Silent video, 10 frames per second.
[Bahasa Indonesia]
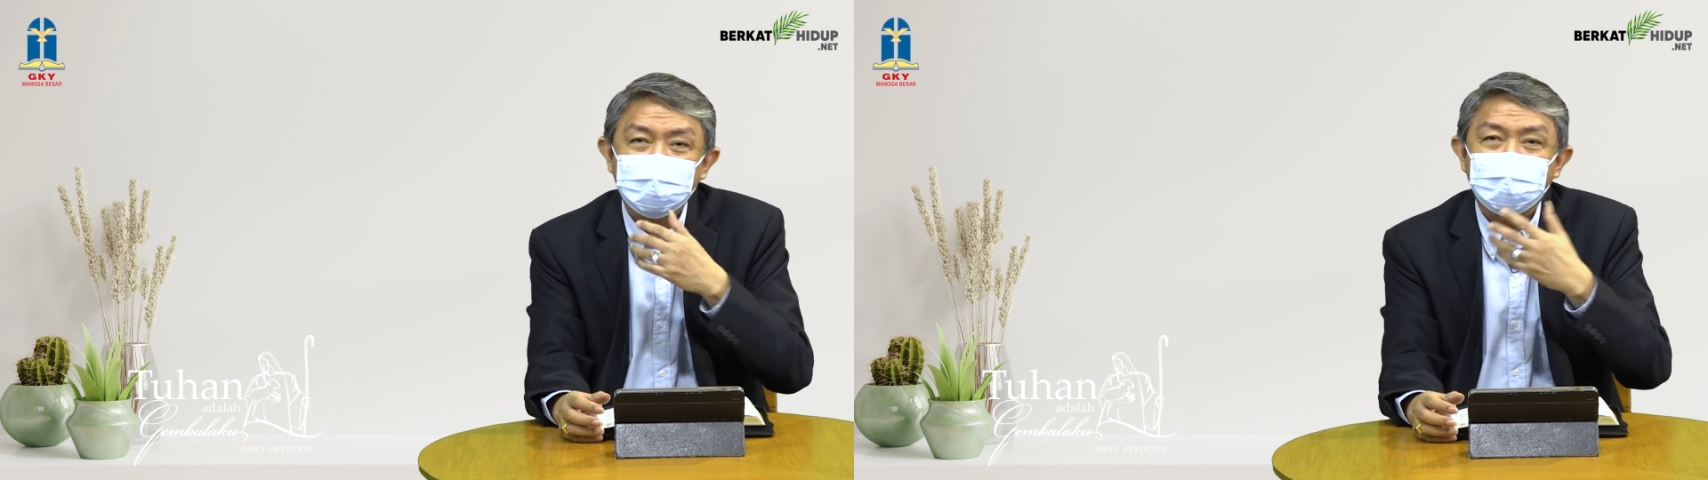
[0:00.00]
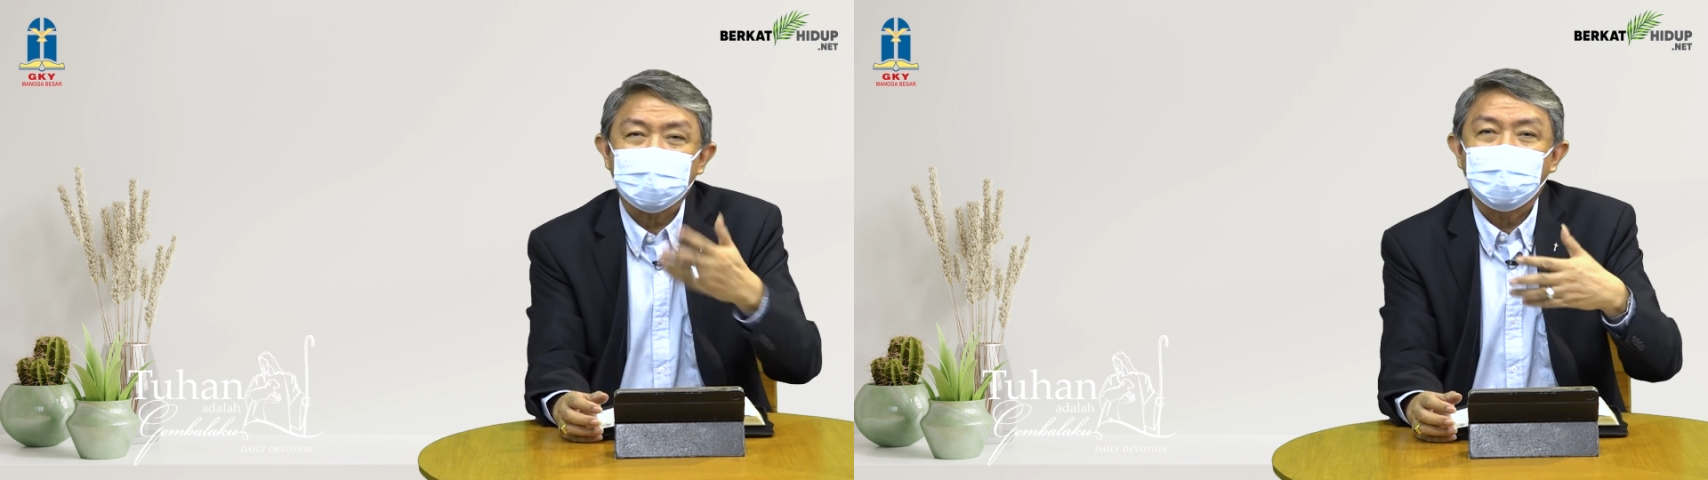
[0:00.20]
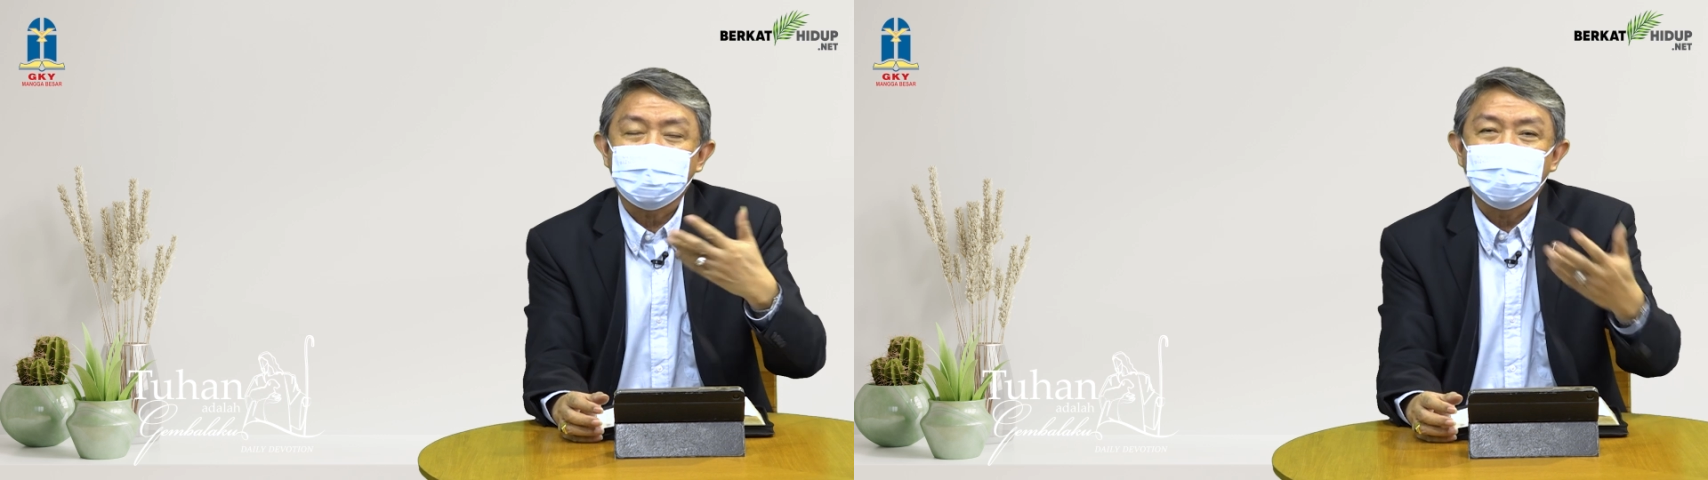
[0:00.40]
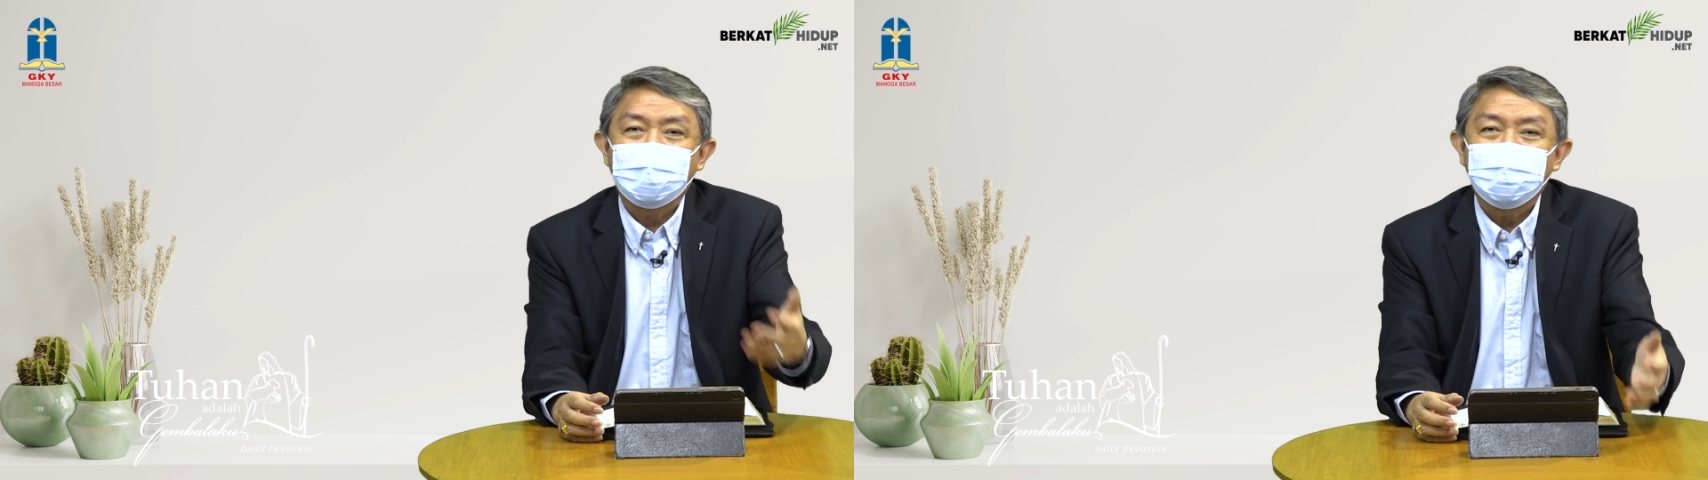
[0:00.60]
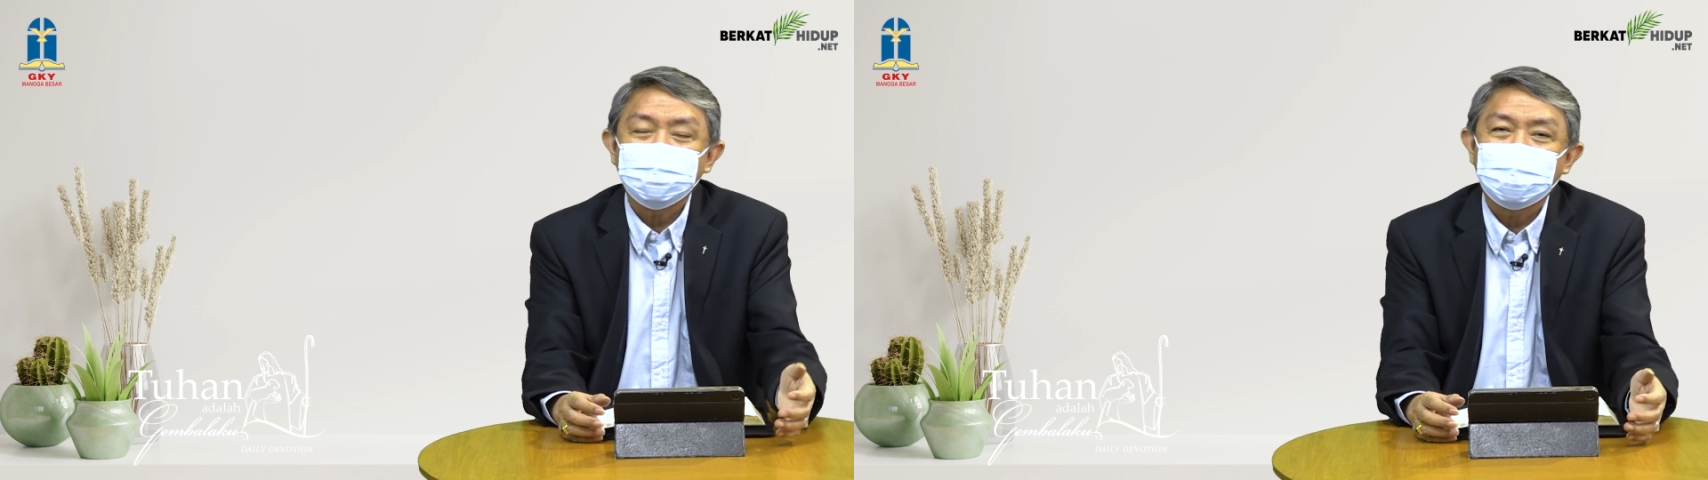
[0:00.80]
terkait
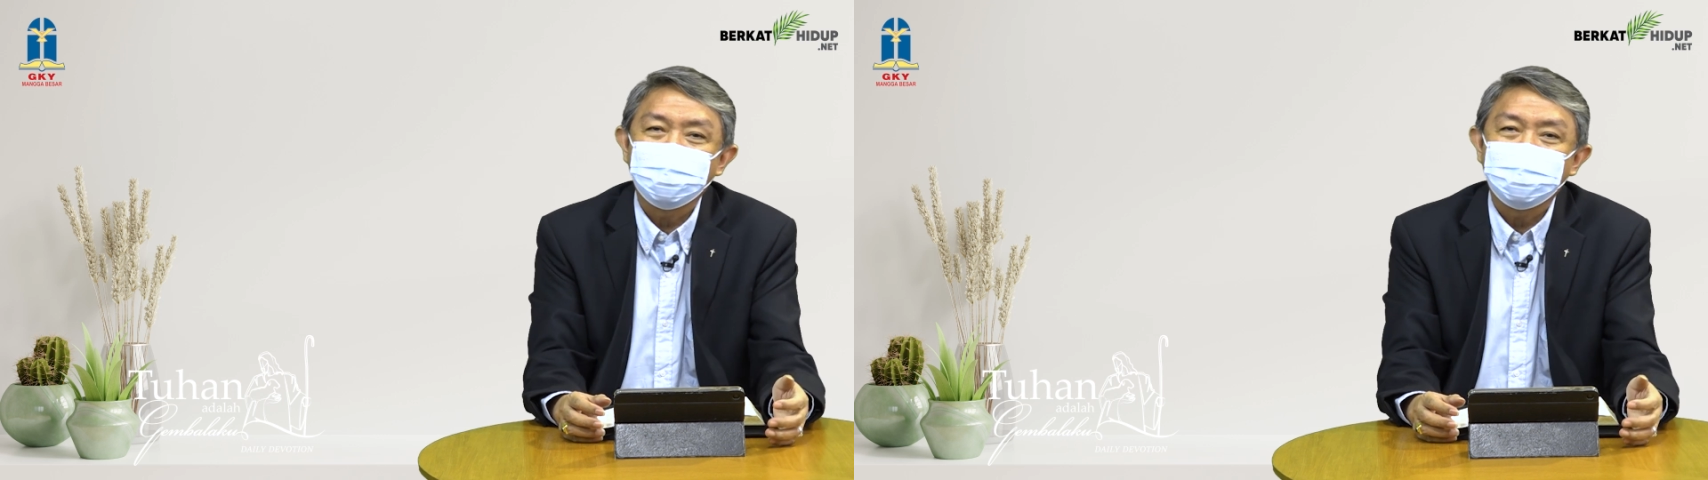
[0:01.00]
dengan masa